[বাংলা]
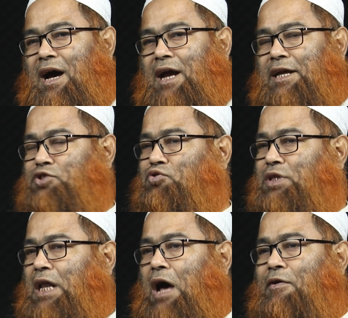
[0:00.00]
আর কিছু
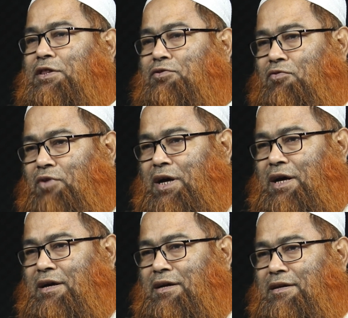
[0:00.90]
তেলাওয়াত করা
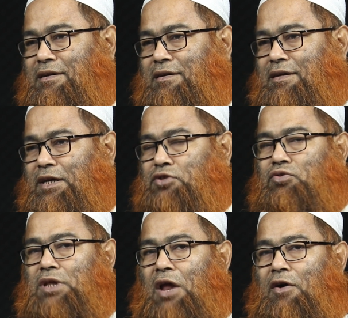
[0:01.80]
কিছু
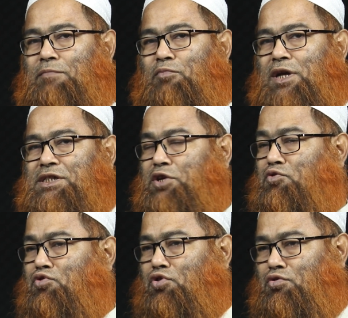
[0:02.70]
তেলাওয়াত বলেছি
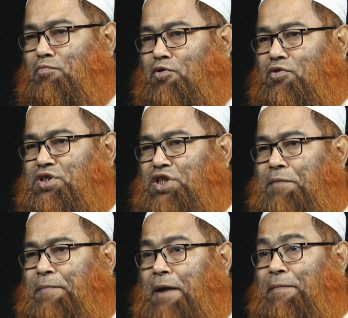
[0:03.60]
ন্যূনতম যিনি
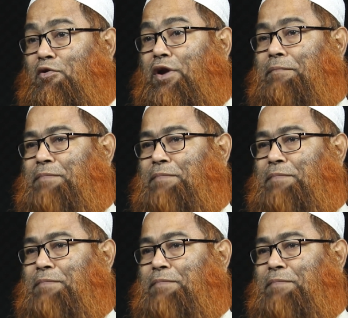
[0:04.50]
পারবেন অনেক